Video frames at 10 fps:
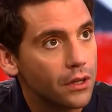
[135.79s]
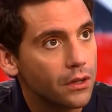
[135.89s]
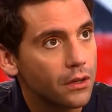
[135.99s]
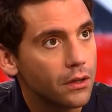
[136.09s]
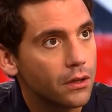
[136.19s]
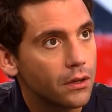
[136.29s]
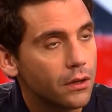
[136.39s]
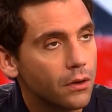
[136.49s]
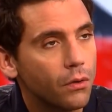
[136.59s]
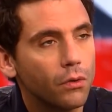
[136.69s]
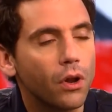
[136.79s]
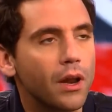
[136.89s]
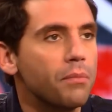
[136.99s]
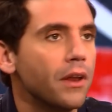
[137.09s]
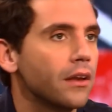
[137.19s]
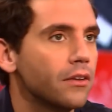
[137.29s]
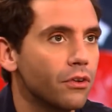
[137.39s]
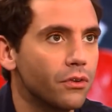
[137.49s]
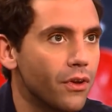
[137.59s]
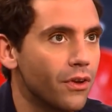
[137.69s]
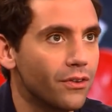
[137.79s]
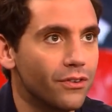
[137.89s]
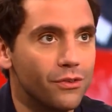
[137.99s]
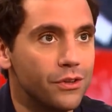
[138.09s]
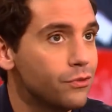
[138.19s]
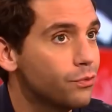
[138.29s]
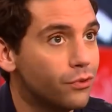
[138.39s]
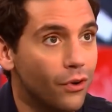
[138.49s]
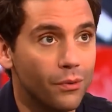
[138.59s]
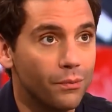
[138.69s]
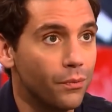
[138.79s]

Mais j'essaie de pas chanter. On en a plein des chanteurs. Je le dis tout le temps.